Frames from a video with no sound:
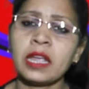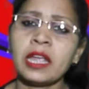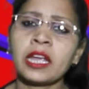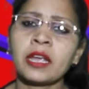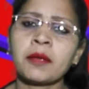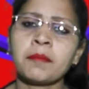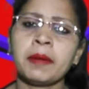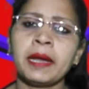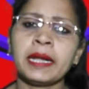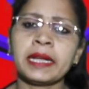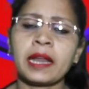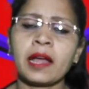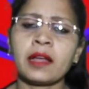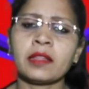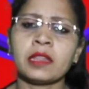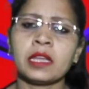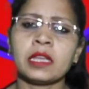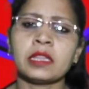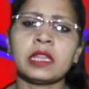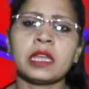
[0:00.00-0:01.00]
एक बेटा
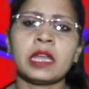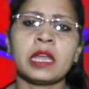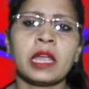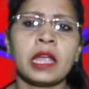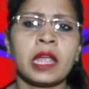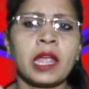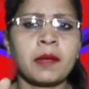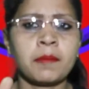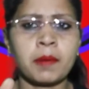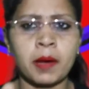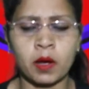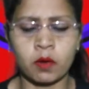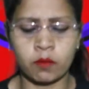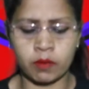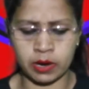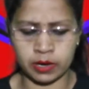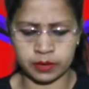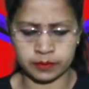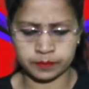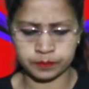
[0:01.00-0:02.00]
दे दे हे
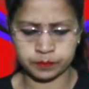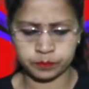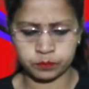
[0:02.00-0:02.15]
भगवान